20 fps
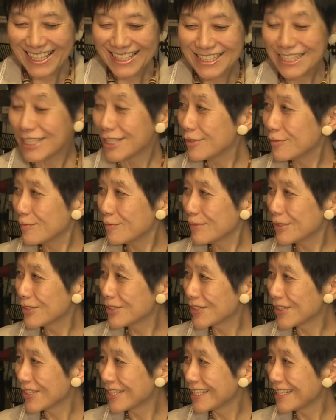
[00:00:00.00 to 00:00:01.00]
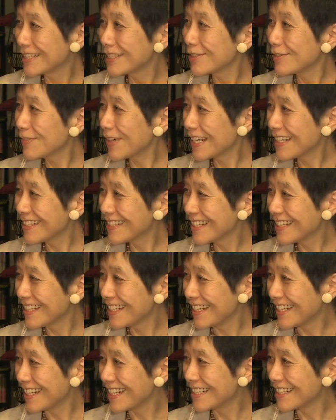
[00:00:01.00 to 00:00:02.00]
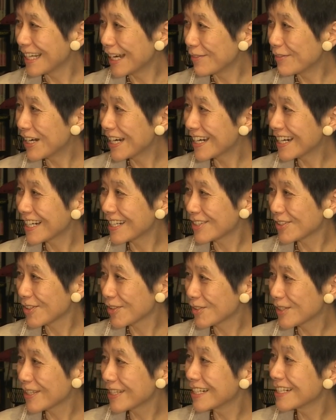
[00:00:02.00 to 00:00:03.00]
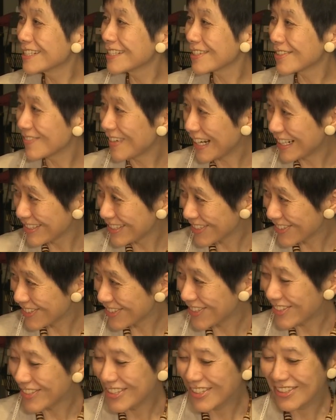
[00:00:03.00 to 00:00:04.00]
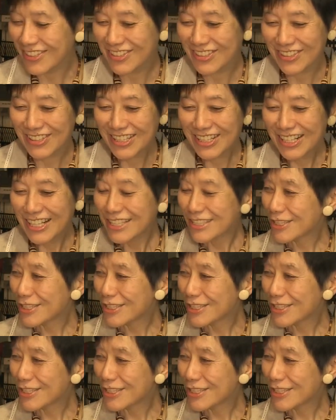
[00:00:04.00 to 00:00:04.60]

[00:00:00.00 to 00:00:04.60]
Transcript: 新聞の一面に名前が載ってしまうという、はい、